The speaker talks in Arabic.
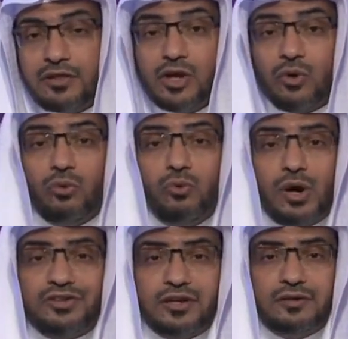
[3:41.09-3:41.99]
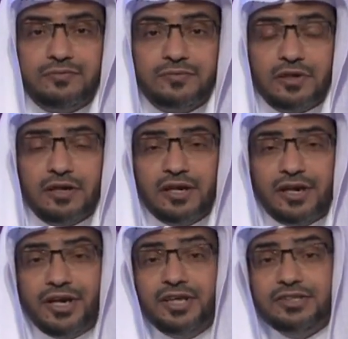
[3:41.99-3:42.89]
ذي قوة
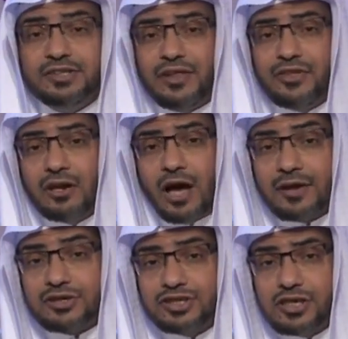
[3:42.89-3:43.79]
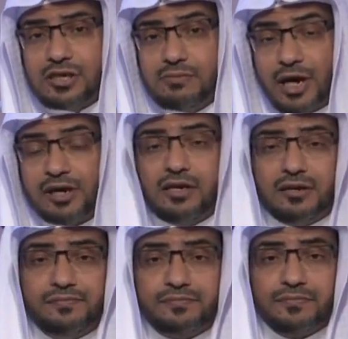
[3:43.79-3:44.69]
عند ذي العرش
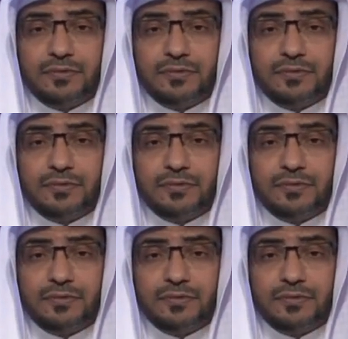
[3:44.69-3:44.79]
مكين